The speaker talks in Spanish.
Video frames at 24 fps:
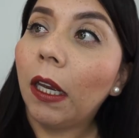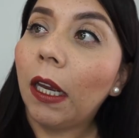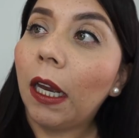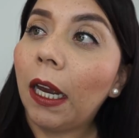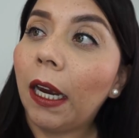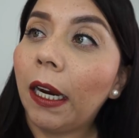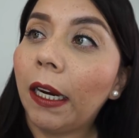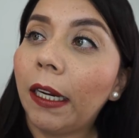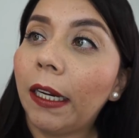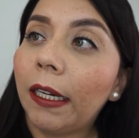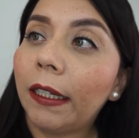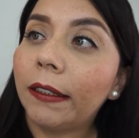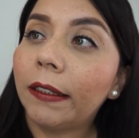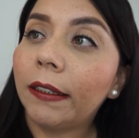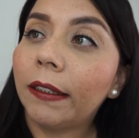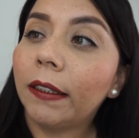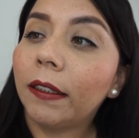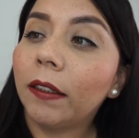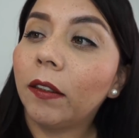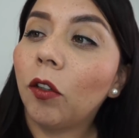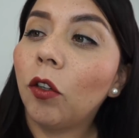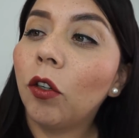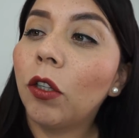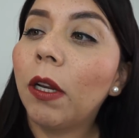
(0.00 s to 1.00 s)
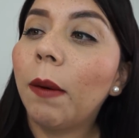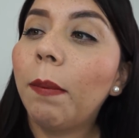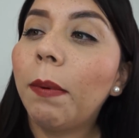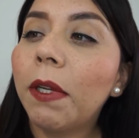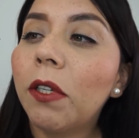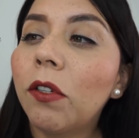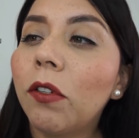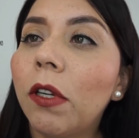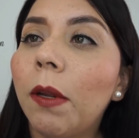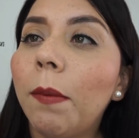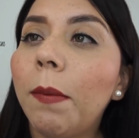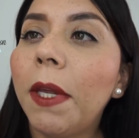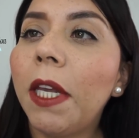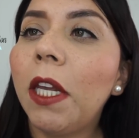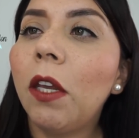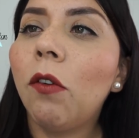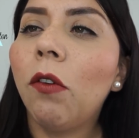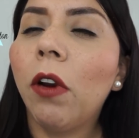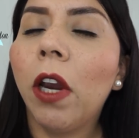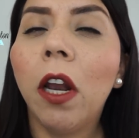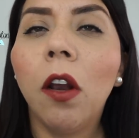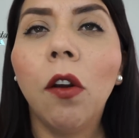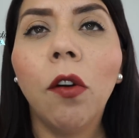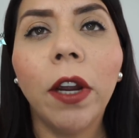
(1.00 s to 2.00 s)
Agras. Otra persona me
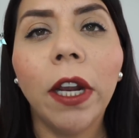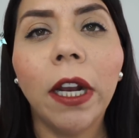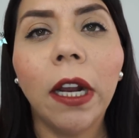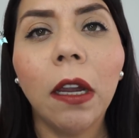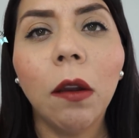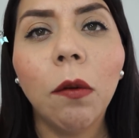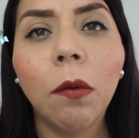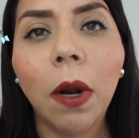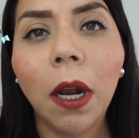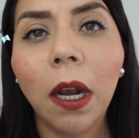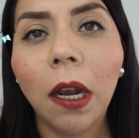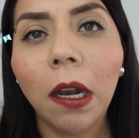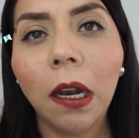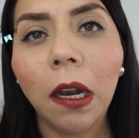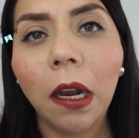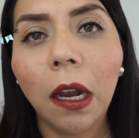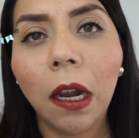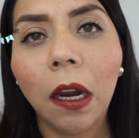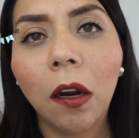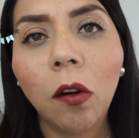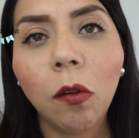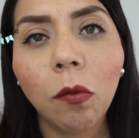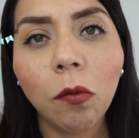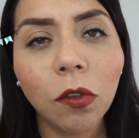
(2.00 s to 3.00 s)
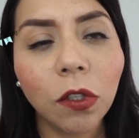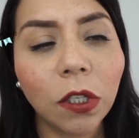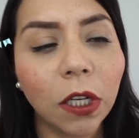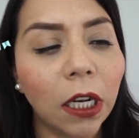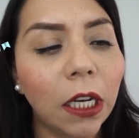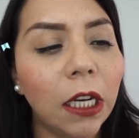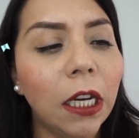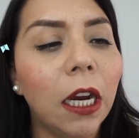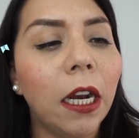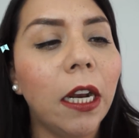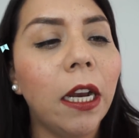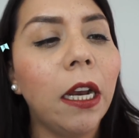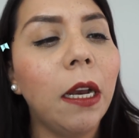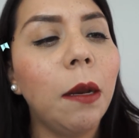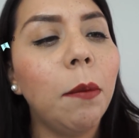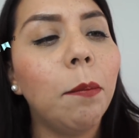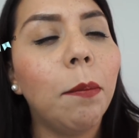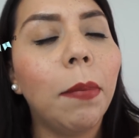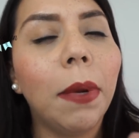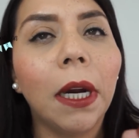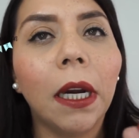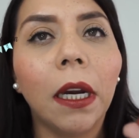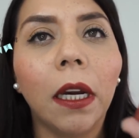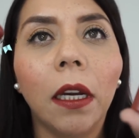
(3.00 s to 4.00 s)
dijo que no era igual a como salía en el
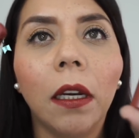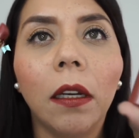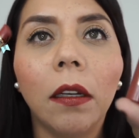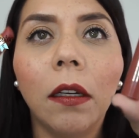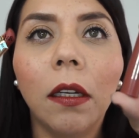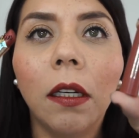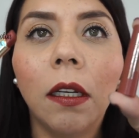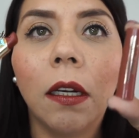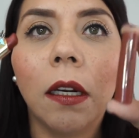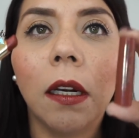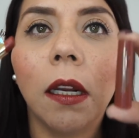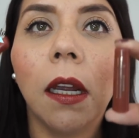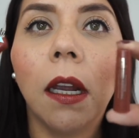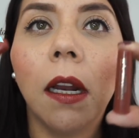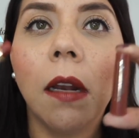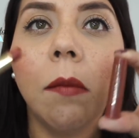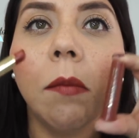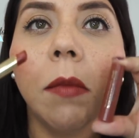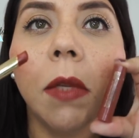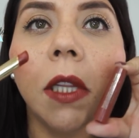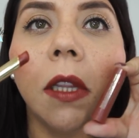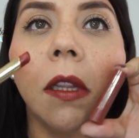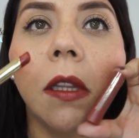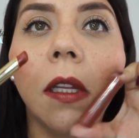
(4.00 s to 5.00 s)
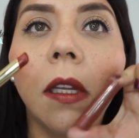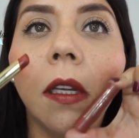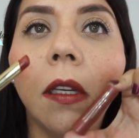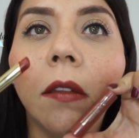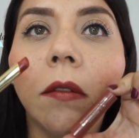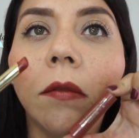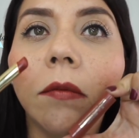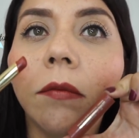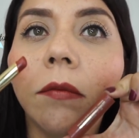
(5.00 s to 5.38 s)
empaque y realmente